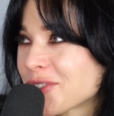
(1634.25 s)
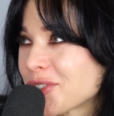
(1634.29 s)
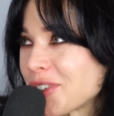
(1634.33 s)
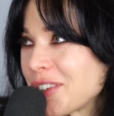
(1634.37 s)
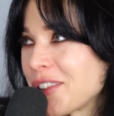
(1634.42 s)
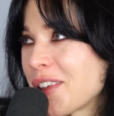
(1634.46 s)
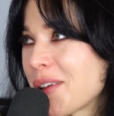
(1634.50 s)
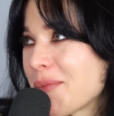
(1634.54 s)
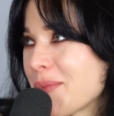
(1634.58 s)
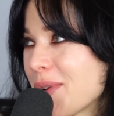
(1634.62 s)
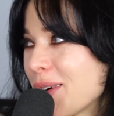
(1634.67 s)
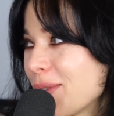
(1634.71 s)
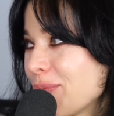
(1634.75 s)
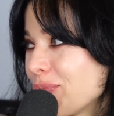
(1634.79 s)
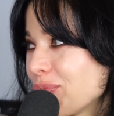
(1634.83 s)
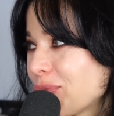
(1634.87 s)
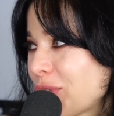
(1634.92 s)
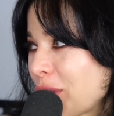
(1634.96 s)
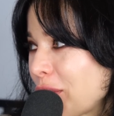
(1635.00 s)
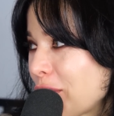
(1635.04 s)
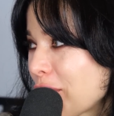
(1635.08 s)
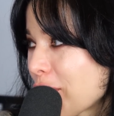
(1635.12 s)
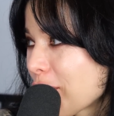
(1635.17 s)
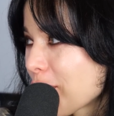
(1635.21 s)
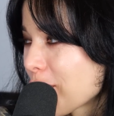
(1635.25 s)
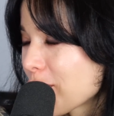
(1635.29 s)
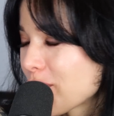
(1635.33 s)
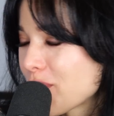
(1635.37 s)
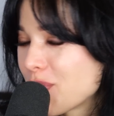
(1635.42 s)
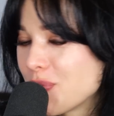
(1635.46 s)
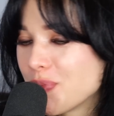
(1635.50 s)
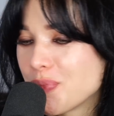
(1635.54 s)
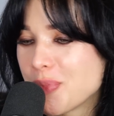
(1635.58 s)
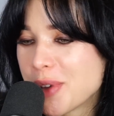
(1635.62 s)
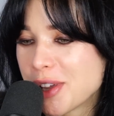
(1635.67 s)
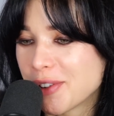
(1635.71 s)
że nie mam tego
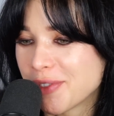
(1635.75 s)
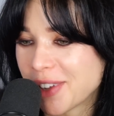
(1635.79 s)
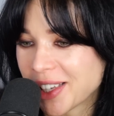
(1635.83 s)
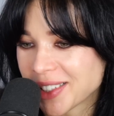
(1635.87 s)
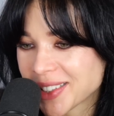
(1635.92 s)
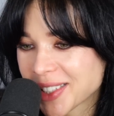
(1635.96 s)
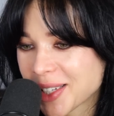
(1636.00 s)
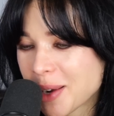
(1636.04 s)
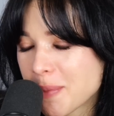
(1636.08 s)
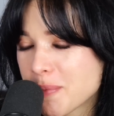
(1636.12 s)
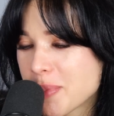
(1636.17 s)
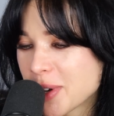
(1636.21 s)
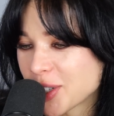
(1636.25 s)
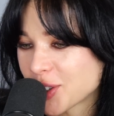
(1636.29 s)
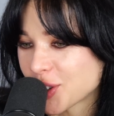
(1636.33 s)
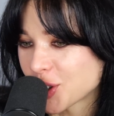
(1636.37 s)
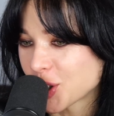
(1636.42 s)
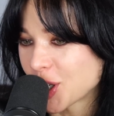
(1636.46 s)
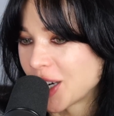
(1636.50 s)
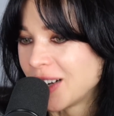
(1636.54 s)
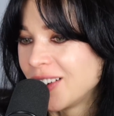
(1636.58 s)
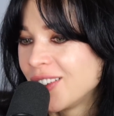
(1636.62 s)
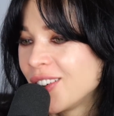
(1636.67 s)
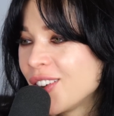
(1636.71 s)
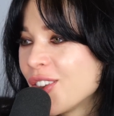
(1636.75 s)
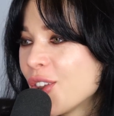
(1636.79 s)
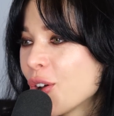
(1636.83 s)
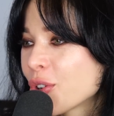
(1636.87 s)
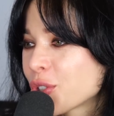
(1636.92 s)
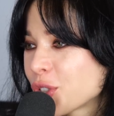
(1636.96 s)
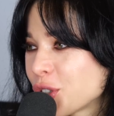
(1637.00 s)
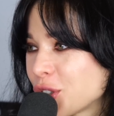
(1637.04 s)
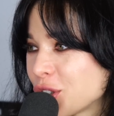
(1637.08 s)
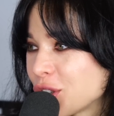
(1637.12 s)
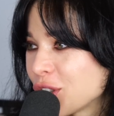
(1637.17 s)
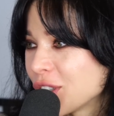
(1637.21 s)
pierwiastka faktora
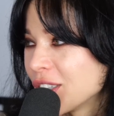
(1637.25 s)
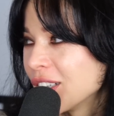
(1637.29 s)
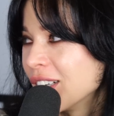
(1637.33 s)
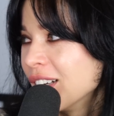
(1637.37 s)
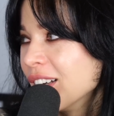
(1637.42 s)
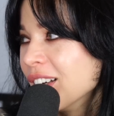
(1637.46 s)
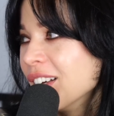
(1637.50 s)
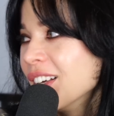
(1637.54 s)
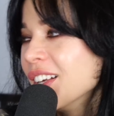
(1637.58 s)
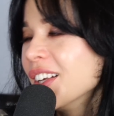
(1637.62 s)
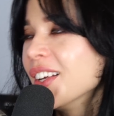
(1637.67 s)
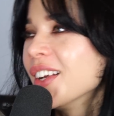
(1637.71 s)
bezczelności. X.